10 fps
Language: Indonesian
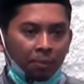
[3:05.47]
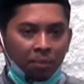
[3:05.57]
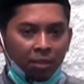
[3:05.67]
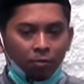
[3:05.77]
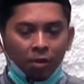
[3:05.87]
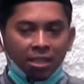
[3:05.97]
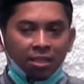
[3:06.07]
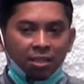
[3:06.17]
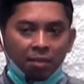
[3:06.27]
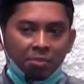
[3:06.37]
Tapi
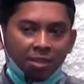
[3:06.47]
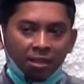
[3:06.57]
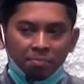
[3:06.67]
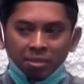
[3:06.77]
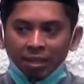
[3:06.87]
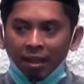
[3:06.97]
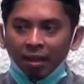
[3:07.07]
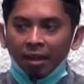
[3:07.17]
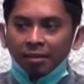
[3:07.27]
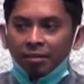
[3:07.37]
keduanya tidak bisa
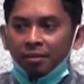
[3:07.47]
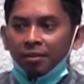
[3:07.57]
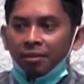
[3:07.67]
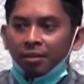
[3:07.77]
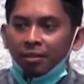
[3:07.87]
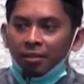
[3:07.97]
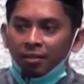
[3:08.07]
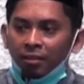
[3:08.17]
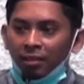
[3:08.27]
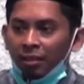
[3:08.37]
dipisahkan.
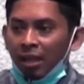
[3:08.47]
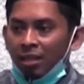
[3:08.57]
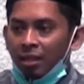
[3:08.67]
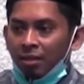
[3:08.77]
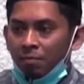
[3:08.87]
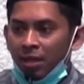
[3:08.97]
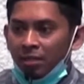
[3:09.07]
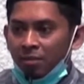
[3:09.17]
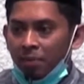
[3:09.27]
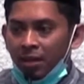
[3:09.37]
Ketika kita
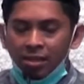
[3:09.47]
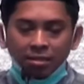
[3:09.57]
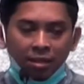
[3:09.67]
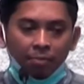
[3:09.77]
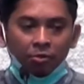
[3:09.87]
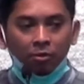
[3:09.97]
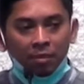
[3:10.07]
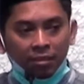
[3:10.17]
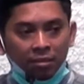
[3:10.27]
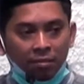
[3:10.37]
kembali kepada Islam,
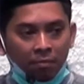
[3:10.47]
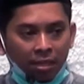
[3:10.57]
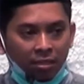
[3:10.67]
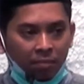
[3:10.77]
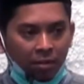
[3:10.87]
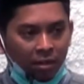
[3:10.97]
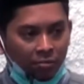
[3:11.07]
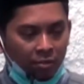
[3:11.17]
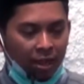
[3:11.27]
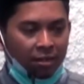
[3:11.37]
otomatis kembali
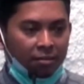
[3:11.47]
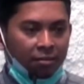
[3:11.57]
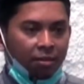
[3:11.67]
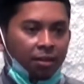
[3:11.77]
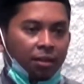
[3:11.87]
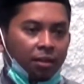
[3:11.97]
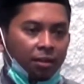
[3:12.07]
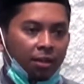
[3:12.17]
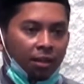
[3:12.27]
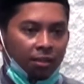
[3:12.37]
kepada Quran.
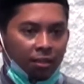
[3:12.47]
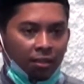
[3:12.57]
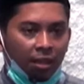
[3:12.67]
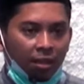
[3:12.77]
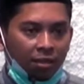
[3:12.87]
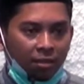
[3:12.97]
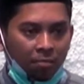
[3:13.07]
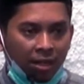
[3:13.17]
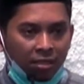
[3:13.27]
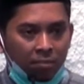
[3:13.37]
Dan ketika
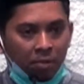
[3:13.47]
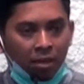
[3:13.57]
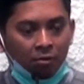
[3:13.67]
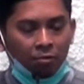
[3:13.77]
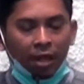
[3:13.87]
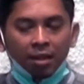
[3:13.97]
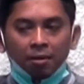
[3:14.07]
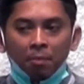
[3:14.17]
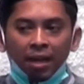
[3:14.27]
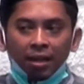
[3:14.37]
kembali kepada
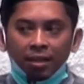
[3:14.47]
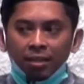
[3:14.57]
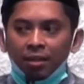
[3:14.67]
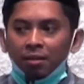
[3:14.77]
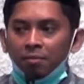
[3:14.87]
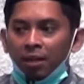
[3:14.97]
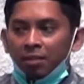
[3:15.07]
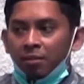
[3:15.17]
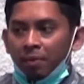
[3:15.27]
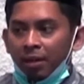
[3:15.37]
Quran, maknanya
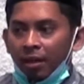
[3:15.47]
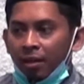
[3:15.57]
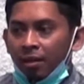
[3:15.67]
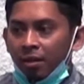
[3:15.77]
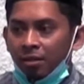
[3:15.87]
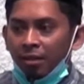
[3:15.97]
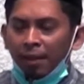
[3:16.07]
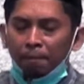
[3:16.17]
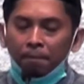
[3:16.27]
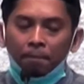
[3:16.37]
kembali kepada
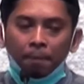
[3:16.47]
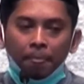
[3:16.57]
Islam.